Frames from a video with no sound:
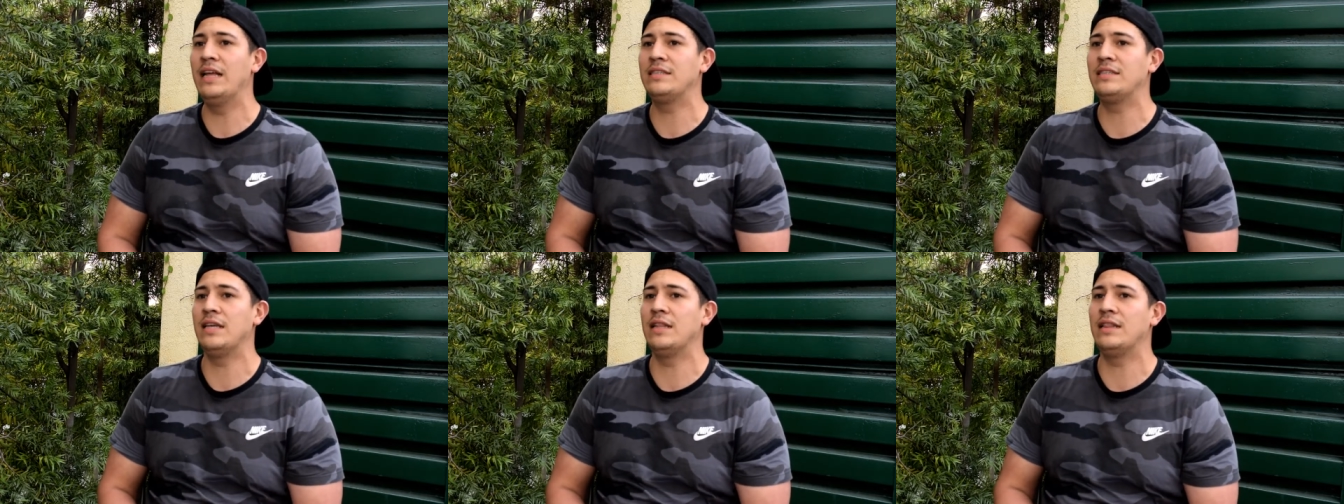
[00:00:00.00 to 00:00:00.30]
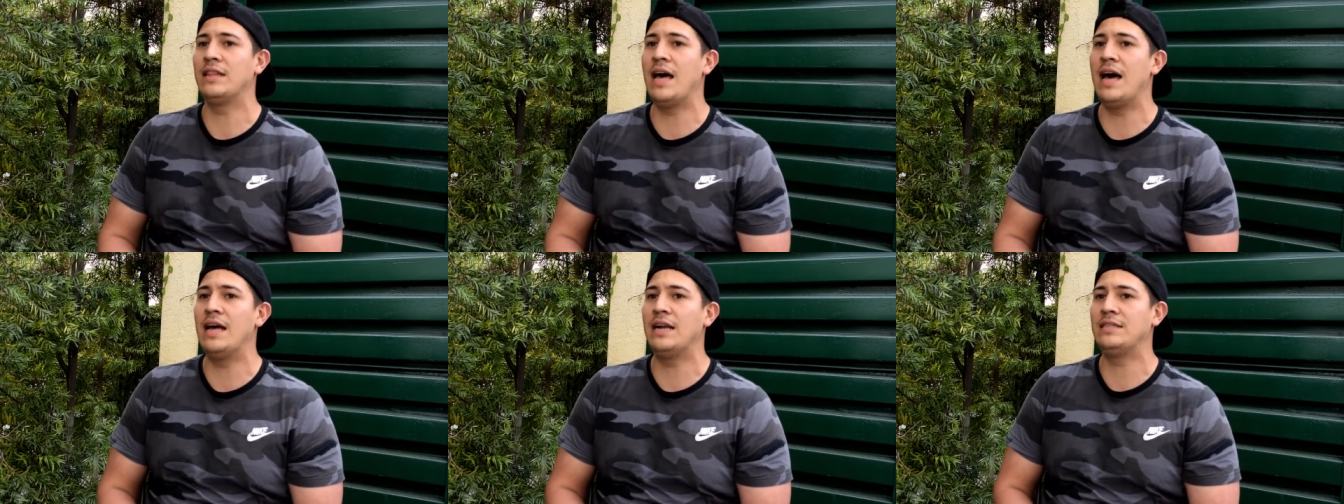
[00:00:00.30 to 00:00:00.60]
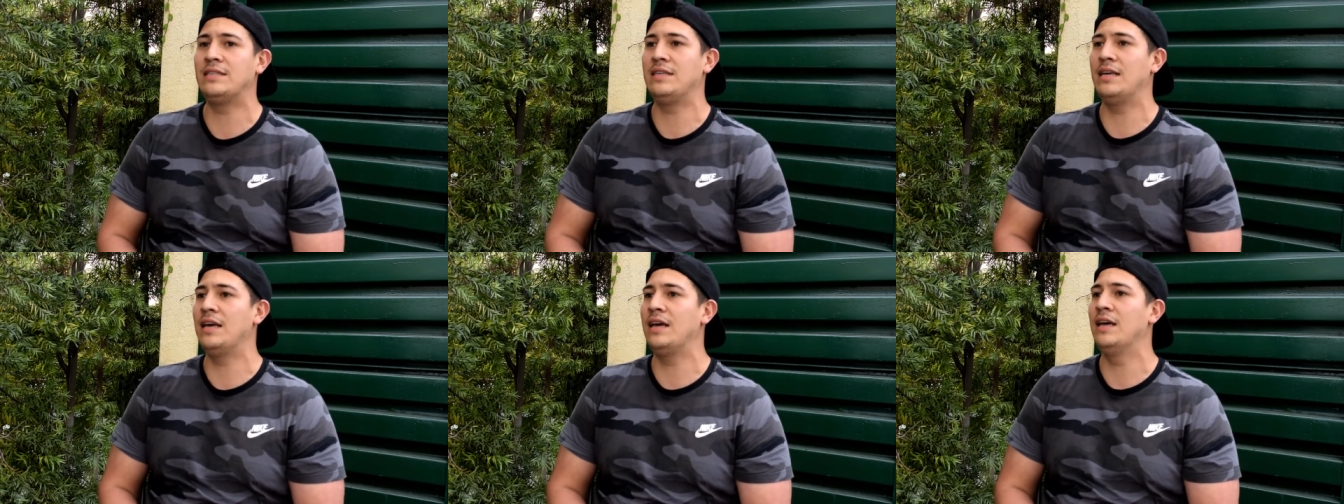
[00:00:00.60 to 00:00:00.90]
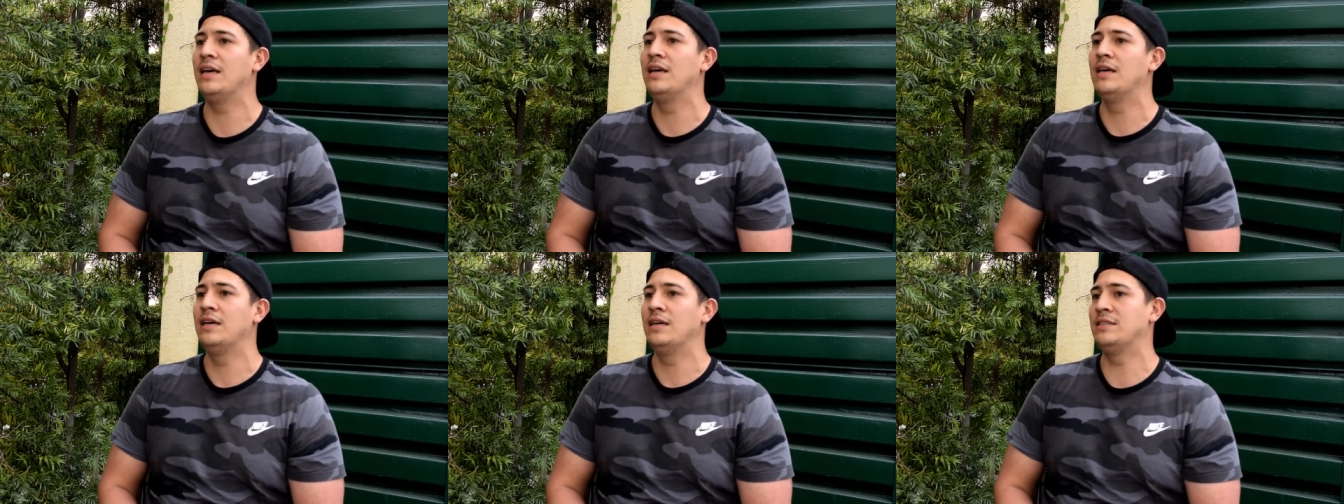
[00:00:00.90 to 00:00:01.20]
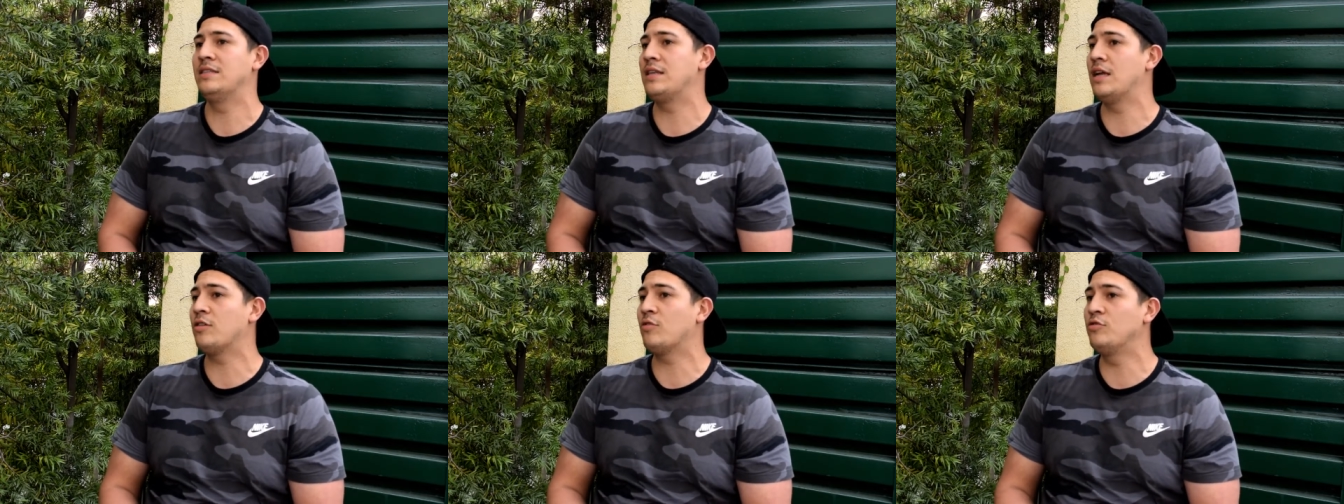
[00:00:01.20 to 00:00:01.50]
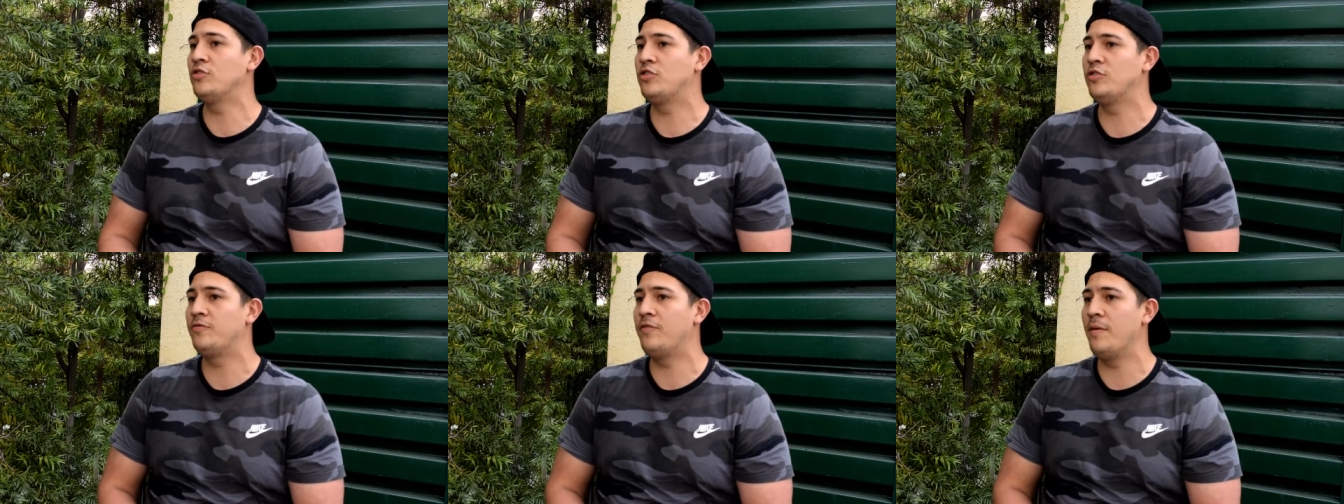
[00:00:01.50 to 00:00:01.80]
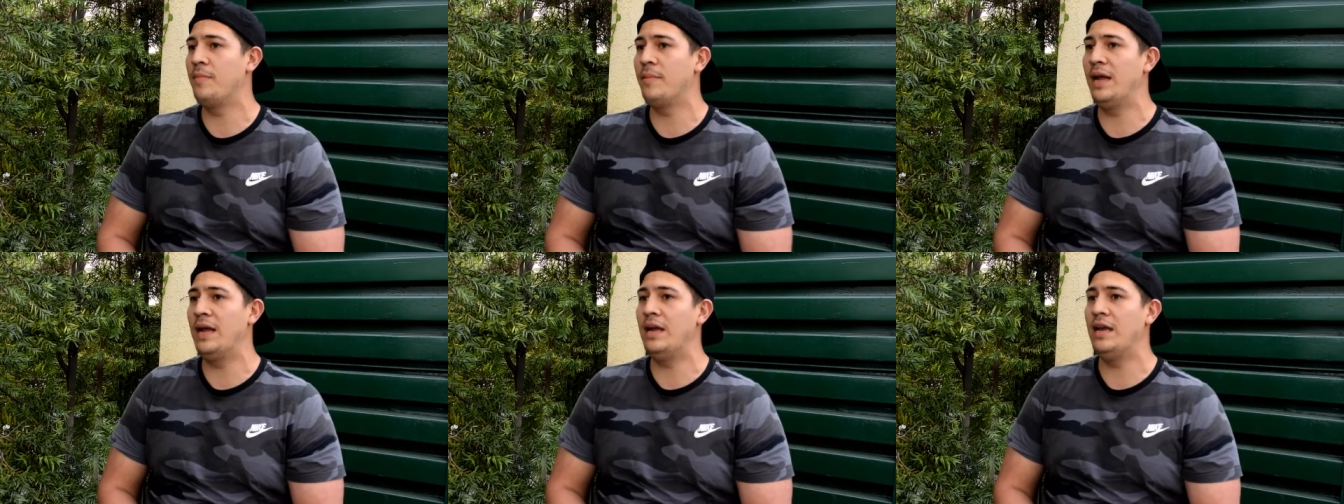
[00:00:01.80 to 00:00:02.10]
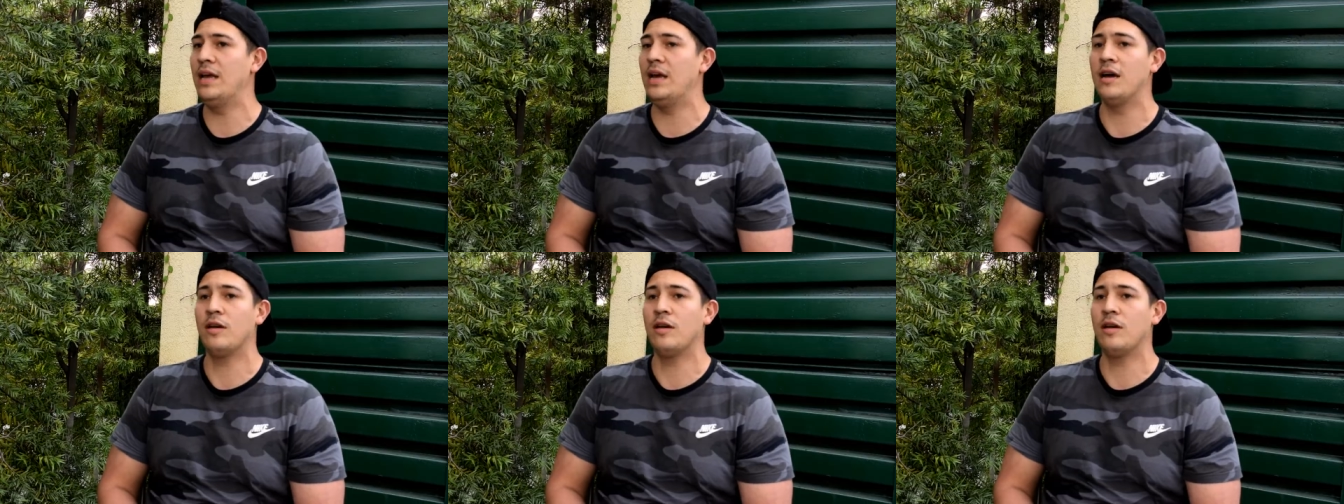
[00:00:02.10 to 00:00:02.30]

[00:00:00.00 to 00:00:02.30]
sentarse, estar con su familia,